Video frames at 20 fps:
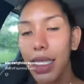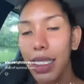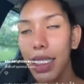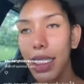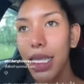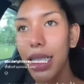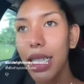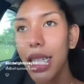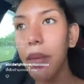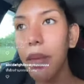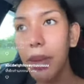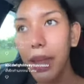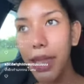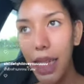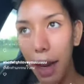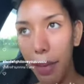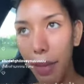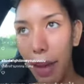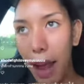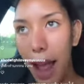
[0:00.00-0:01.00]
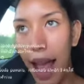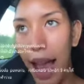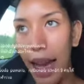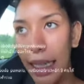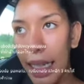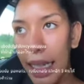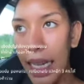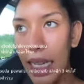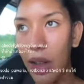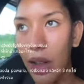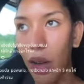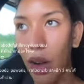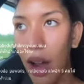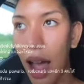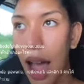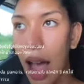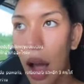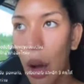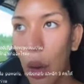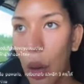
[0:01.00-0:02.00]
เครื่องมือทำมาหากินของ
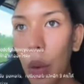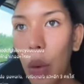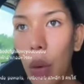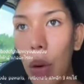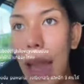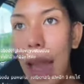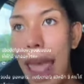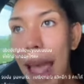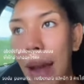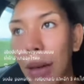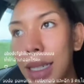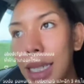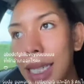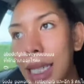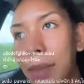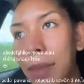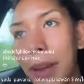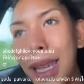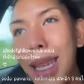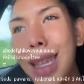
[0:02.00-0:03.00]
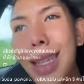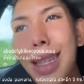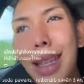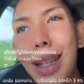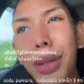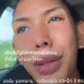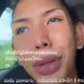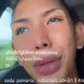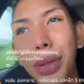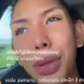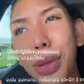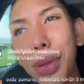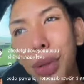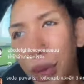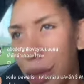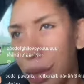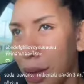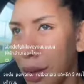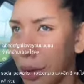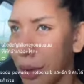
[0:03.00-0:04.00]
เขา แล้วที่พีคสุ
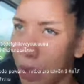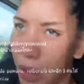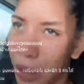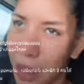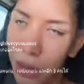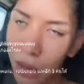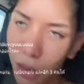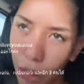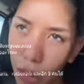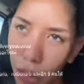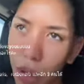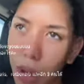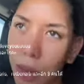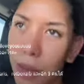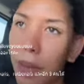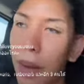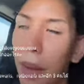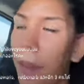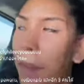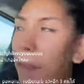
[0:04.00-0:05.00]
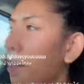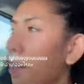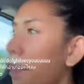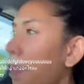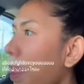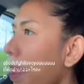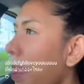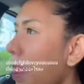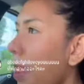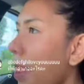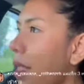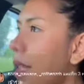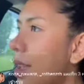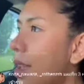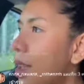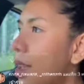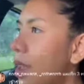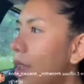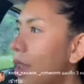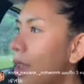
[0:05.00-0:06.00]
ดๆเลยทุกคนแบบ
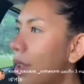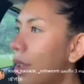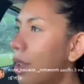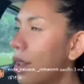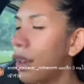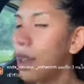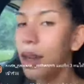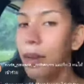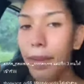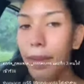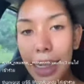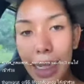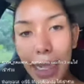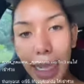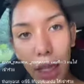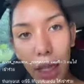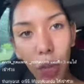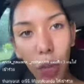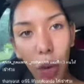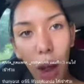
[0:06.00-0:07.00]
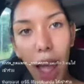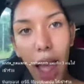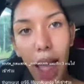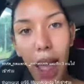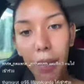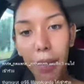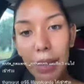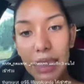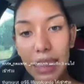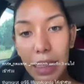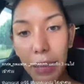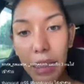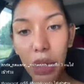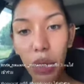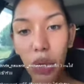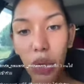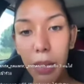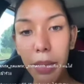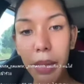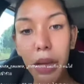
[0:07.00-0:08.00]
คือไม่คิดว่ามันจะมาอ
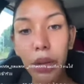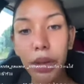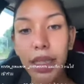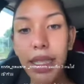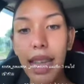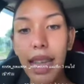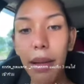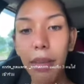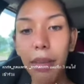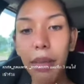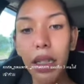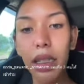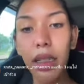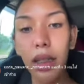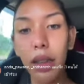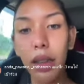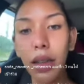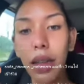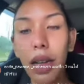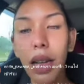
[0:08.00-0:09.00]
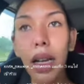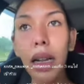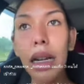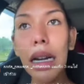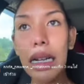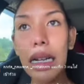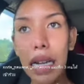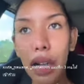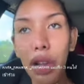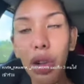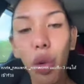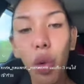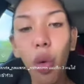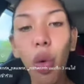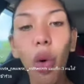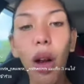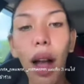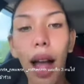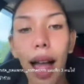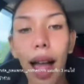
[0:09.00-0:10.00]
ยู่ในมิวเซียม คือกระดู
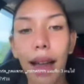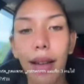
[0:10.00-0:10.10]
กอะ